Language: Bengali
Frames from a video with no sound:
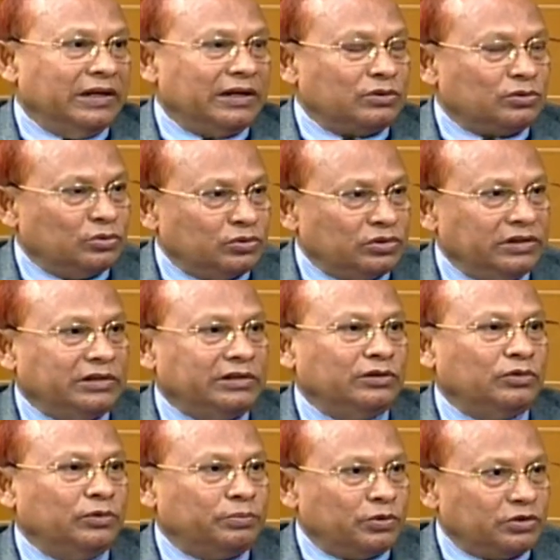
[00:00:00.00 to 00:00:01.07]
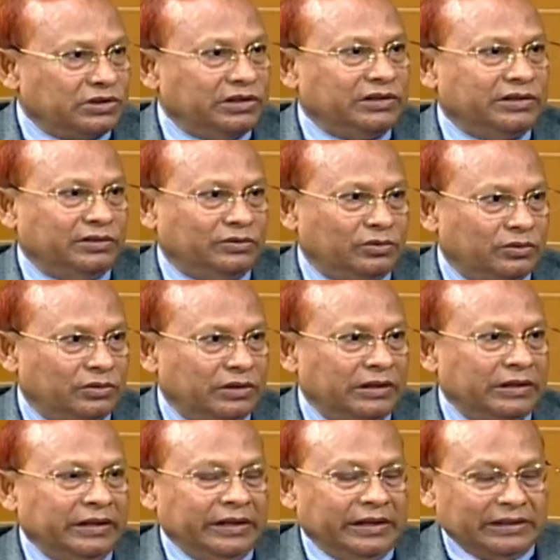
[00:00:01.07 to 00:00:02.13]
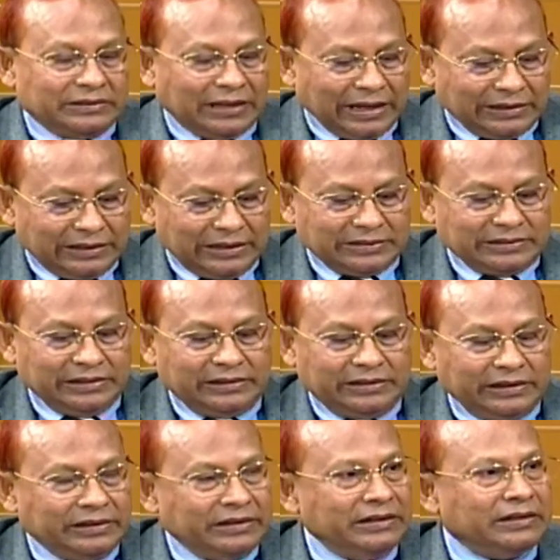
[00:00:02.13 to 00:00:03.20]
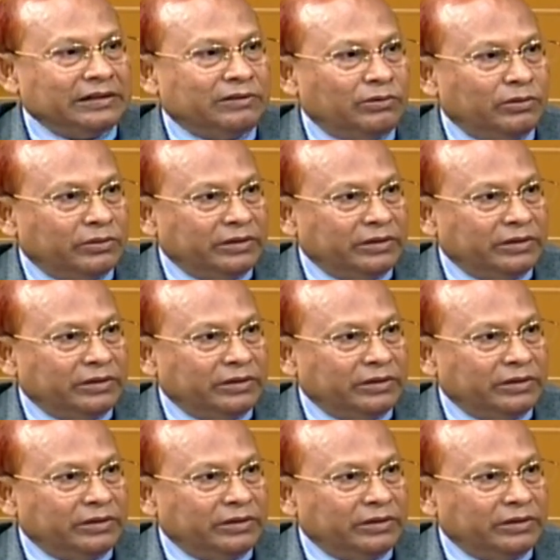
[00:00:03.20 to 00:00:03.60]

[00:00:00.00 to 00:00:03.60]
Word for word: এরা সুশিক্ষিত প্রশিক্ষিত তাদের যে ডিগ্রি গুলো